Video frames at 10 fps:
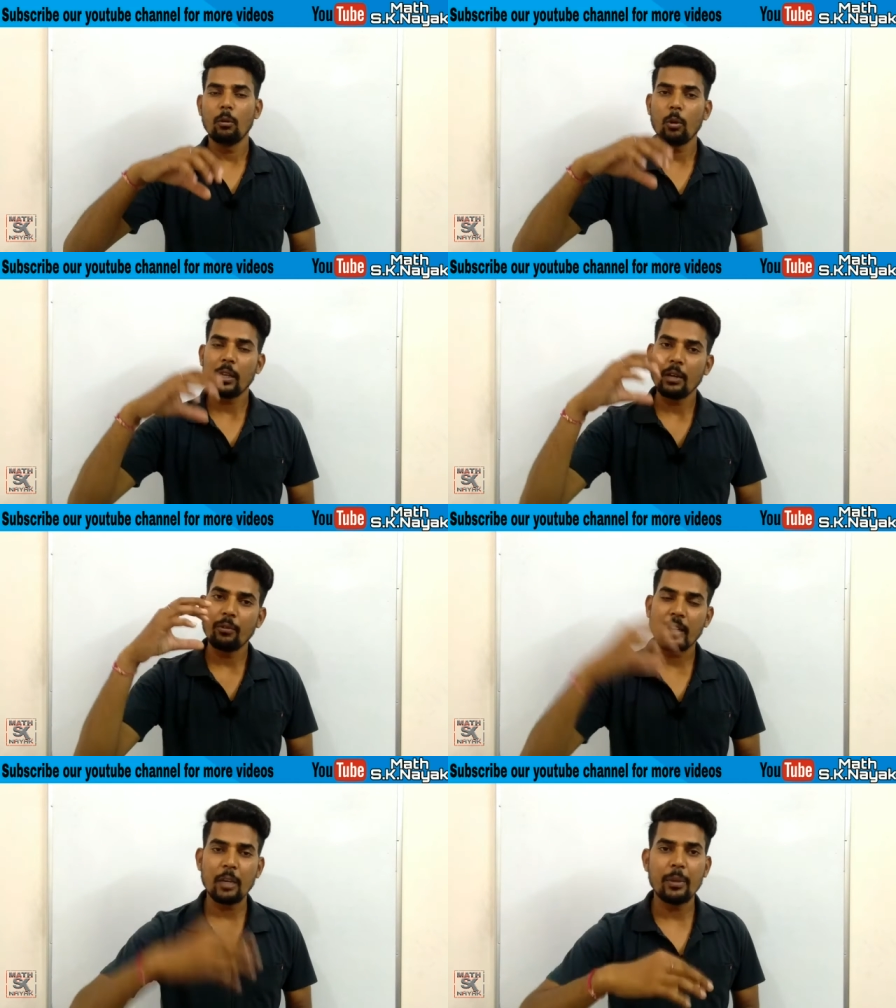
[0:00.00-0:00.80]
और क्या
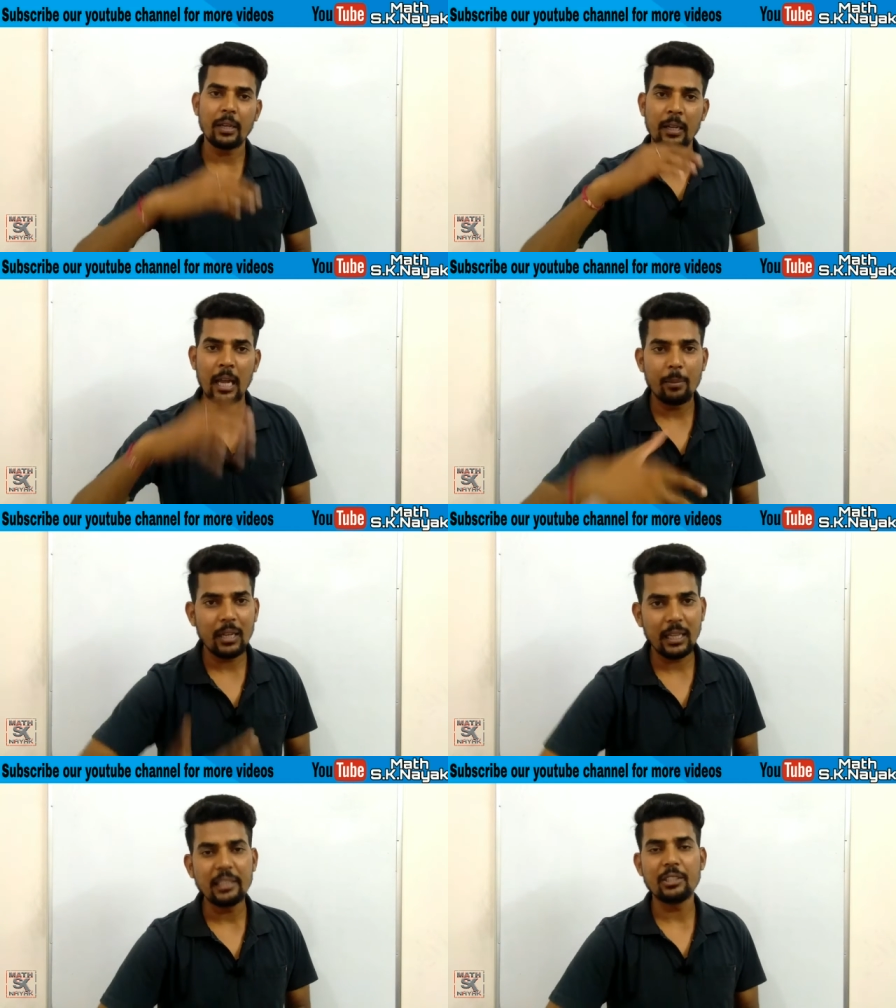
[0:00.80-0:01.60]
वाकई में रिलायबल
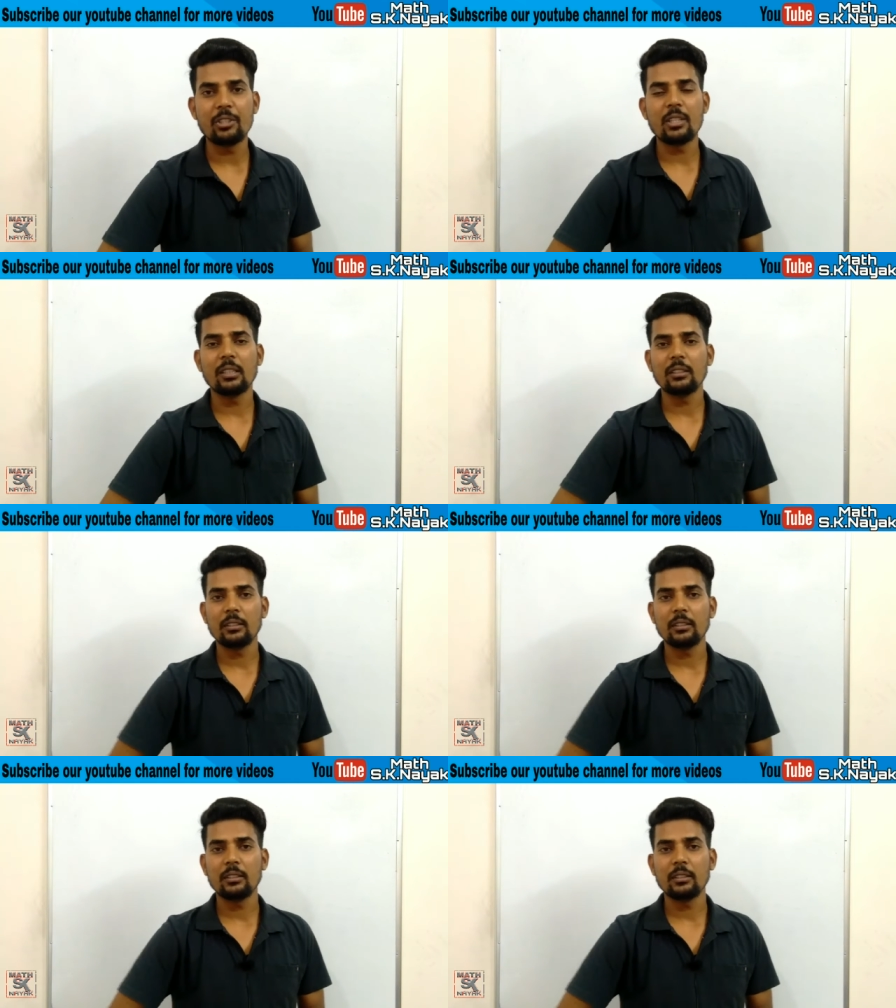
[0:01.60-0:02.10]
है ये चीज़ें